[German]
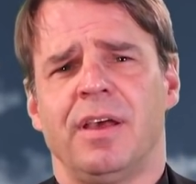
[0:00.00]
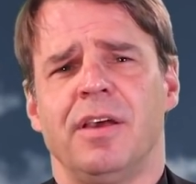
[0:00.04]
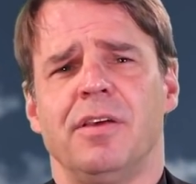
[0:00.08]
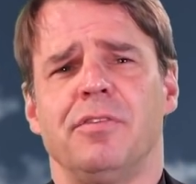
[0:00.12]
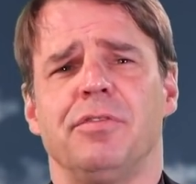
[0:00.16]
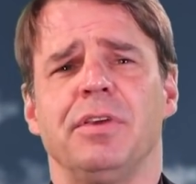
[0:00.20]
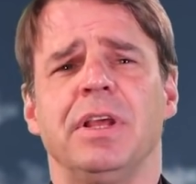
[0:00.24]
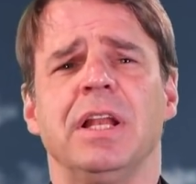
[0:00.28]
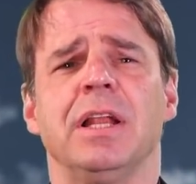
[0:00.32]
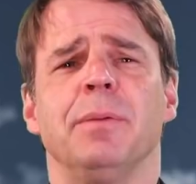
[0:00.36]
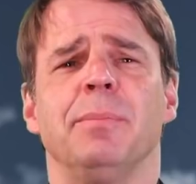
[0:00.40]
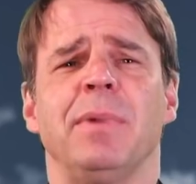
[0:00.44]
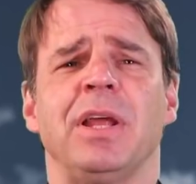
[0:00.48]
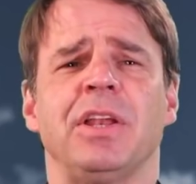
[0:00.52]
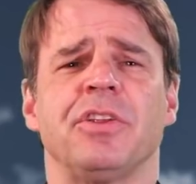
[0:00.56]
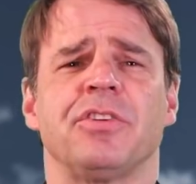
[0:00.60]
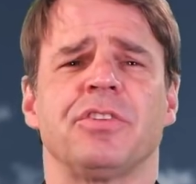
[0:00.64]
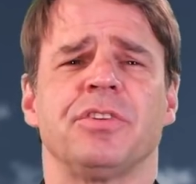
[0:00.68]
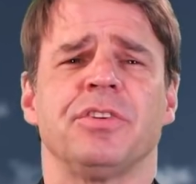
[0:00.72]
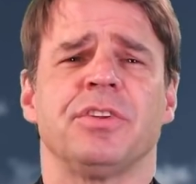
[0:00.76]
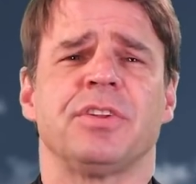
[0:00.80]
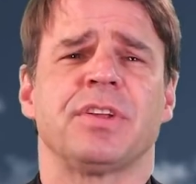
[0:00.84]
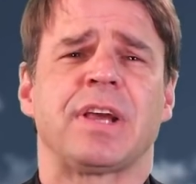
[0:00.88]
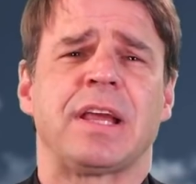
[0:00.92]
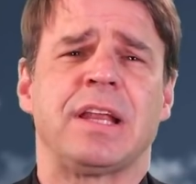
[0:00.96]
Viele
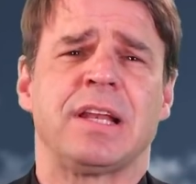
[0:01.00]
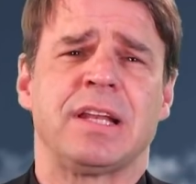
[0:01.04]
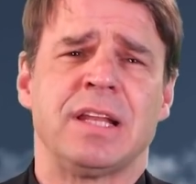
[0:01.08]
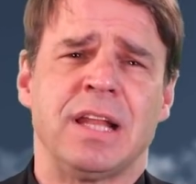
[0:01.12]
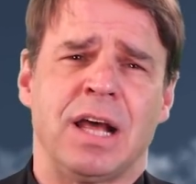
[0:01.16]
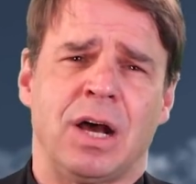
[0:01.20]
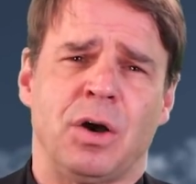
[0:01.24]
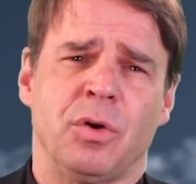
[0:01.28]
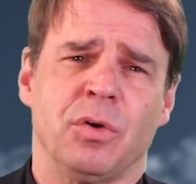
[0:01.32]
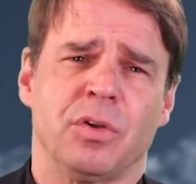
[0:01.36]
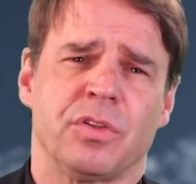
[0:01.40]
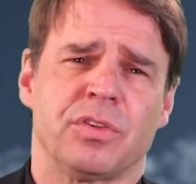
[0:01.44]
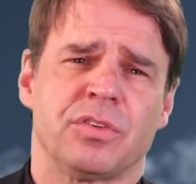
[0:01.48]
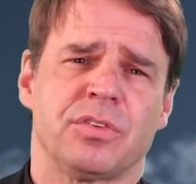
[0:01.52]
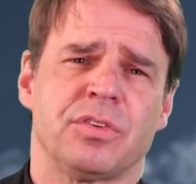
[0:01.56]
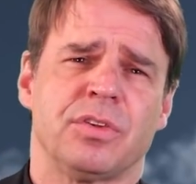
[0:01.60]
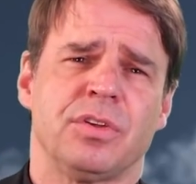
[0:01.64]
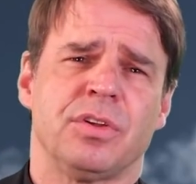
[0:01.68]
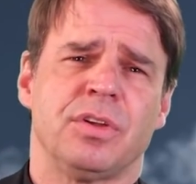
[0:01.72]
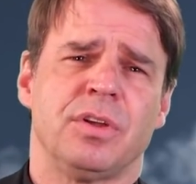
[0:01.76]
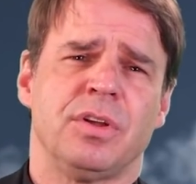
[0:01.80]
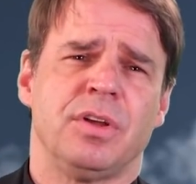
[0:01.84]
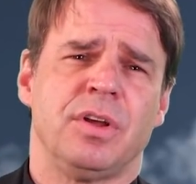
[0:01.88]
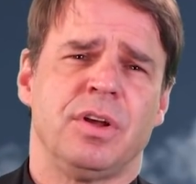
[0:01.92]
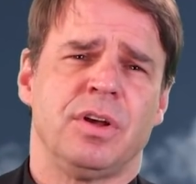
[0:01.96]
Menschen treten
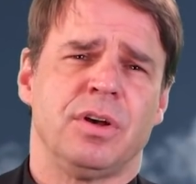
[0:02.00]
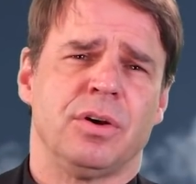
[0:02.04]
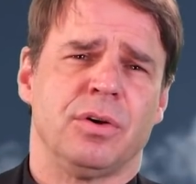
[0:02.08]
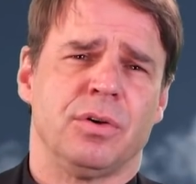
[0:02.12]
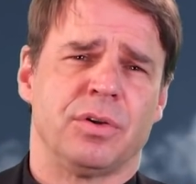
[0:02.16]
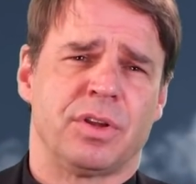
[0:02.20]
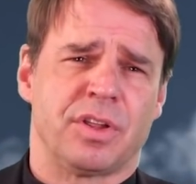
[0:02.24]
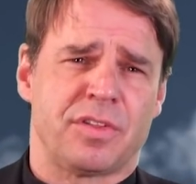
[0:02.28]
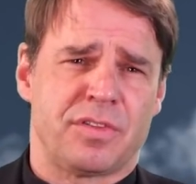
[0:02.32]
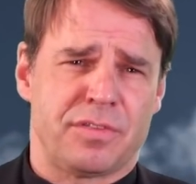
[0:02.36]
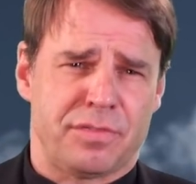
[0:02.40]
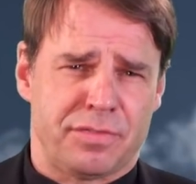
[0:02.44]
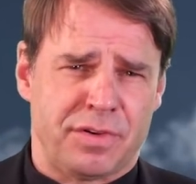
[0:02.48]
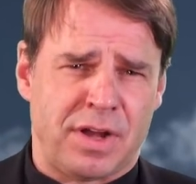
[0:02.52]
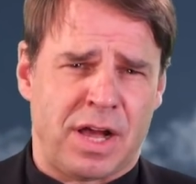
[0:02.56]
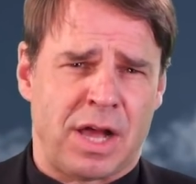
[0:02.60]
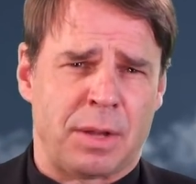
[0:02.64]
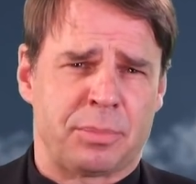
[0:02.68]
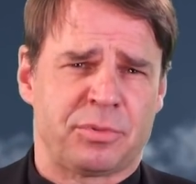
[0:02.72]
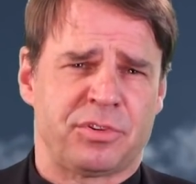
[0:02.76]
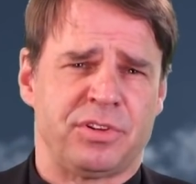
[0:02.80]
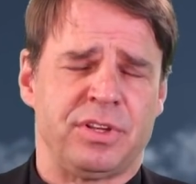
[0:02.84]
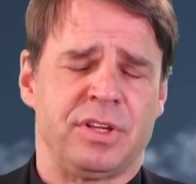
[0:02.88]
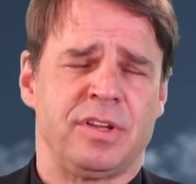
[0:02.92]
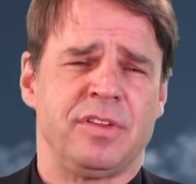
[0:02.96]
aus, oder sie
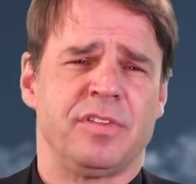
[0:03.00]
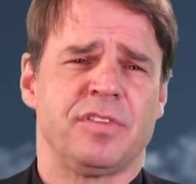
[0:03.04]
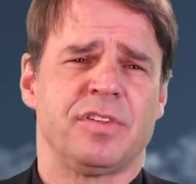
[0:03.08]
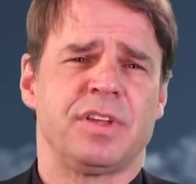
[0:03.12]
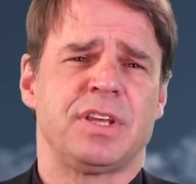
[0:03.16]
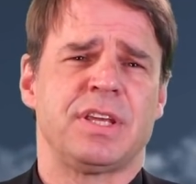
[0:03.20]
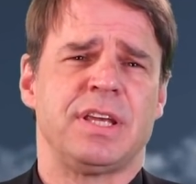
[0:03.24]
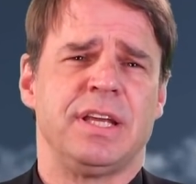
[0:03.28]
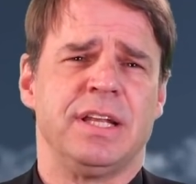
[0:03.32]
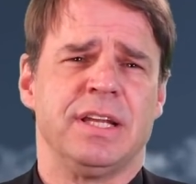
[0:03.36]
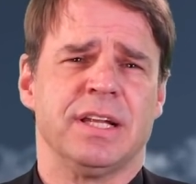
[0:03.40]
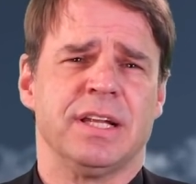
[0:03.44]
verabschieden sich